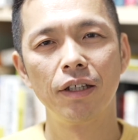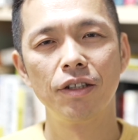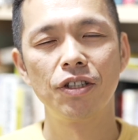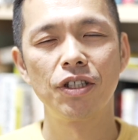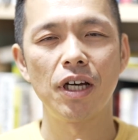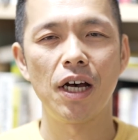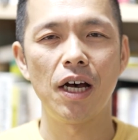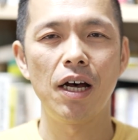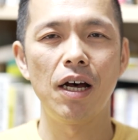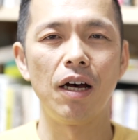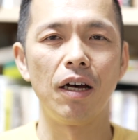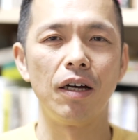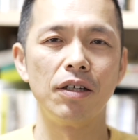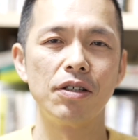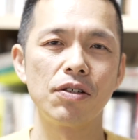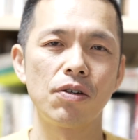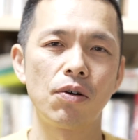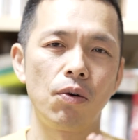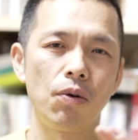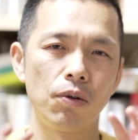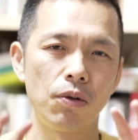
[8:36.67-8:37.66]
じゃあ、
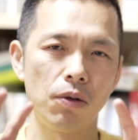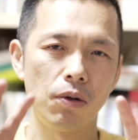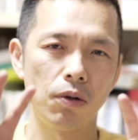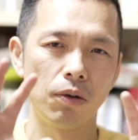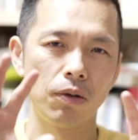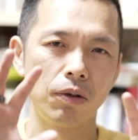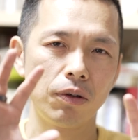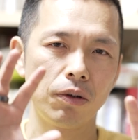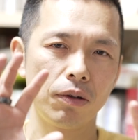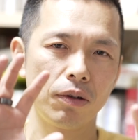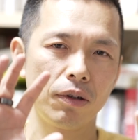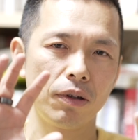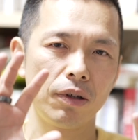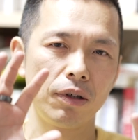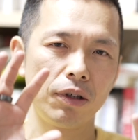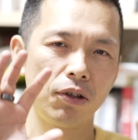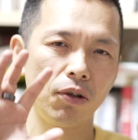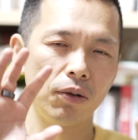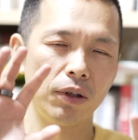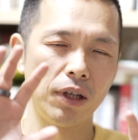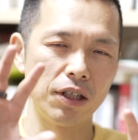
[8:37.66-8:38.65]
この
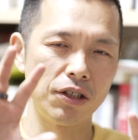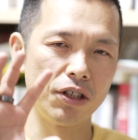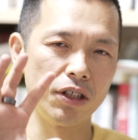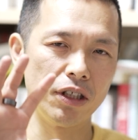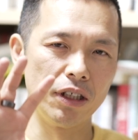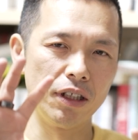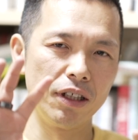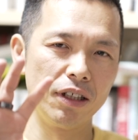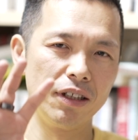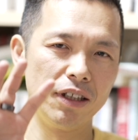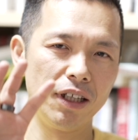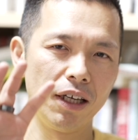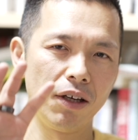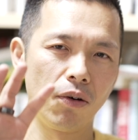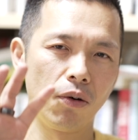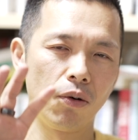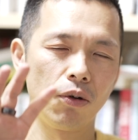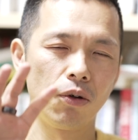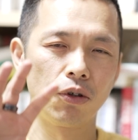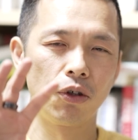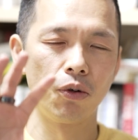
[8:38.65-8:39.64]
人たち、ね、
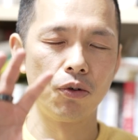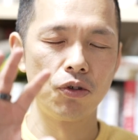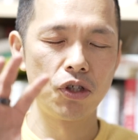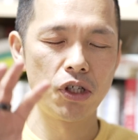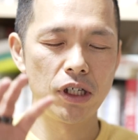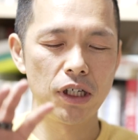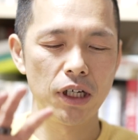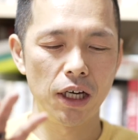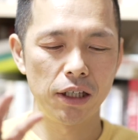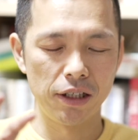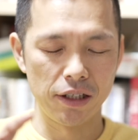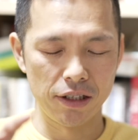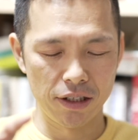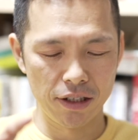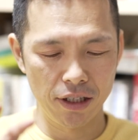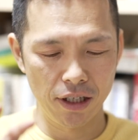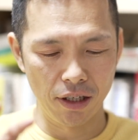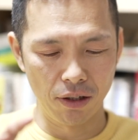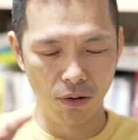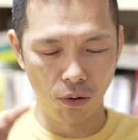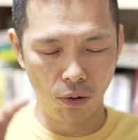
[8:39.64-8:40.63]
この巨人がです
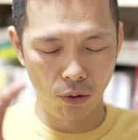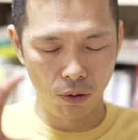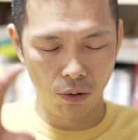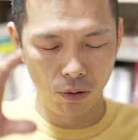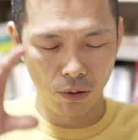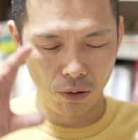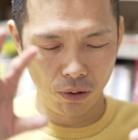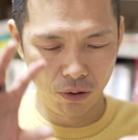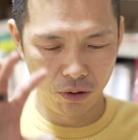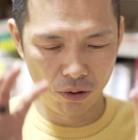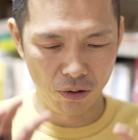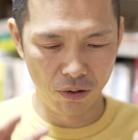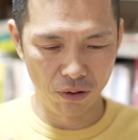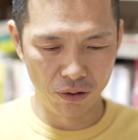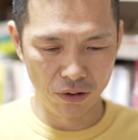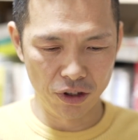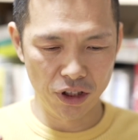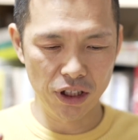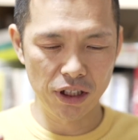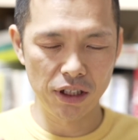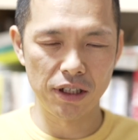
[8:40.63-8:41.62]
ねこ
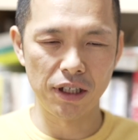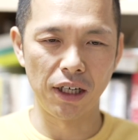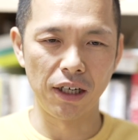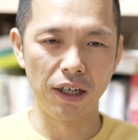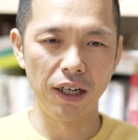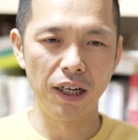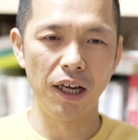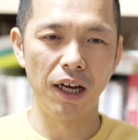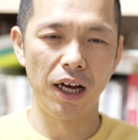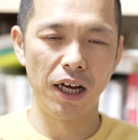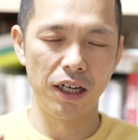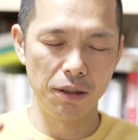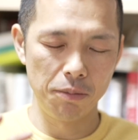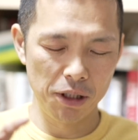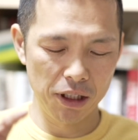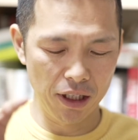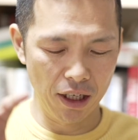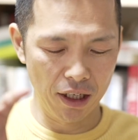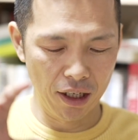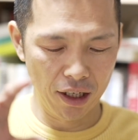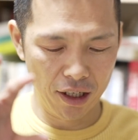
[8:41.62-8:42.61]
の小さなねアリ
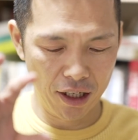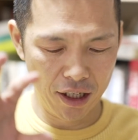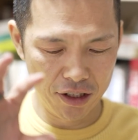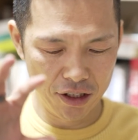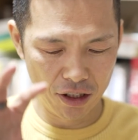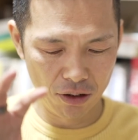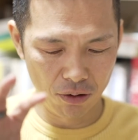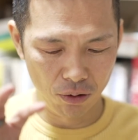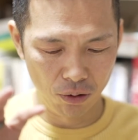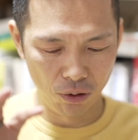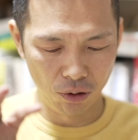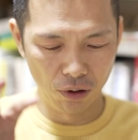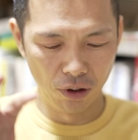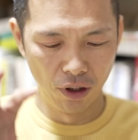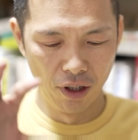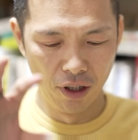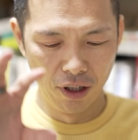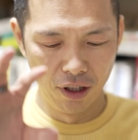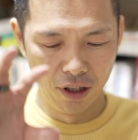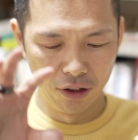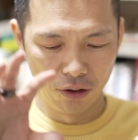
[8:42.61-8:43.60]
みたいな会社の
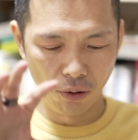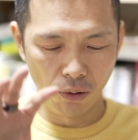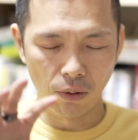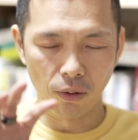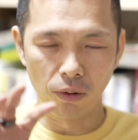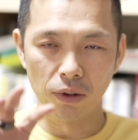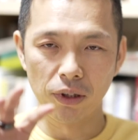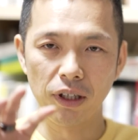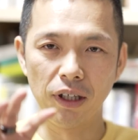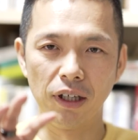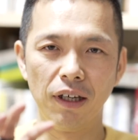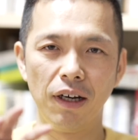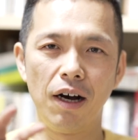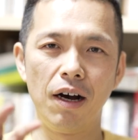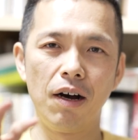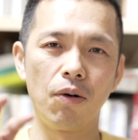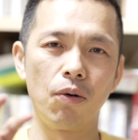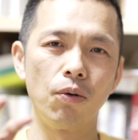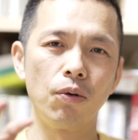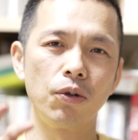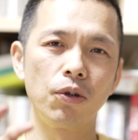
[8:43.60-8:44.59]
ところに
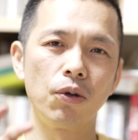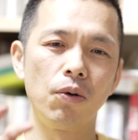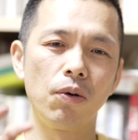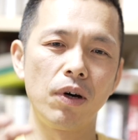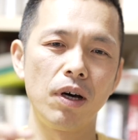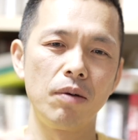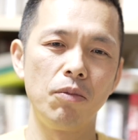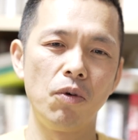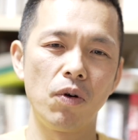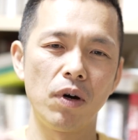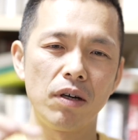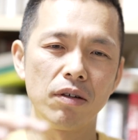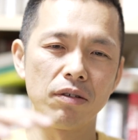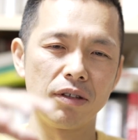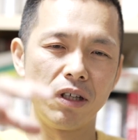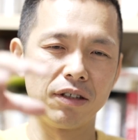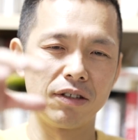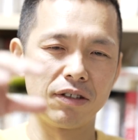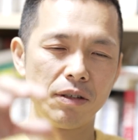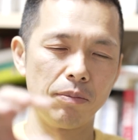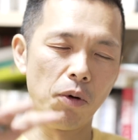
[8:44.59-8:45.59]
あこの業界儲かるん
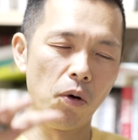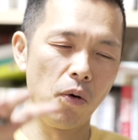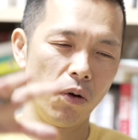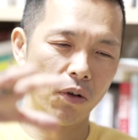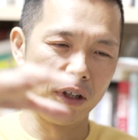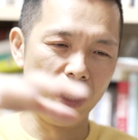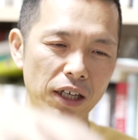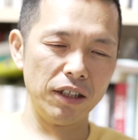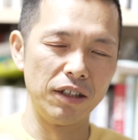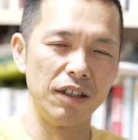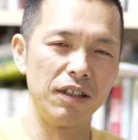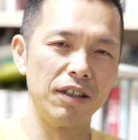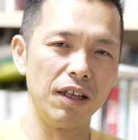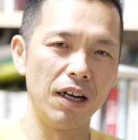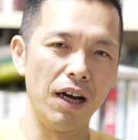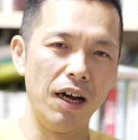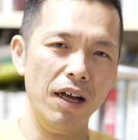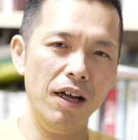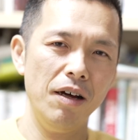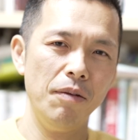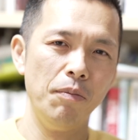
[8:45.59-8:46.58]
だっつってボーンって入ってきた
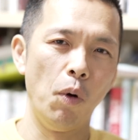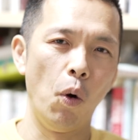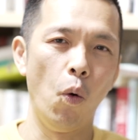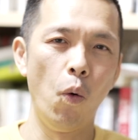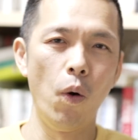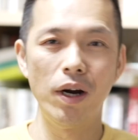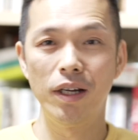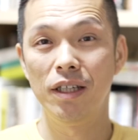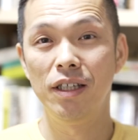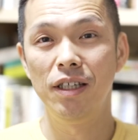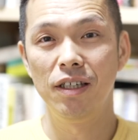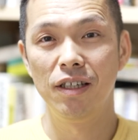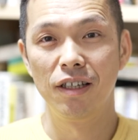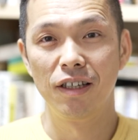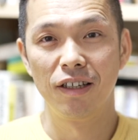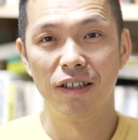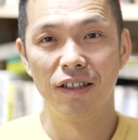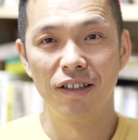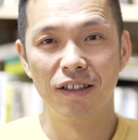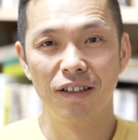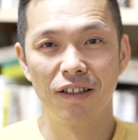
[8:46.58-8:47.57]
らもう終わり
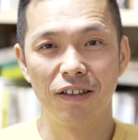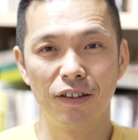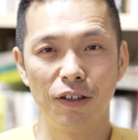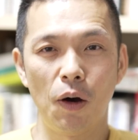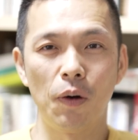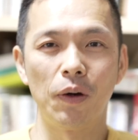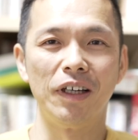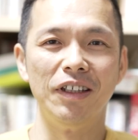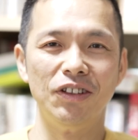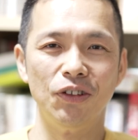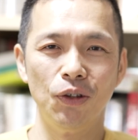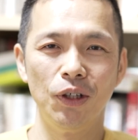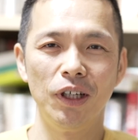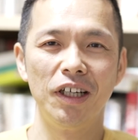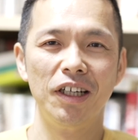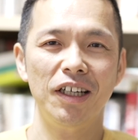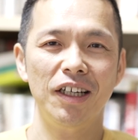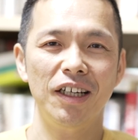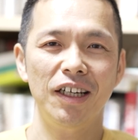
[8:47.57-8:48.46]
なわけですよね。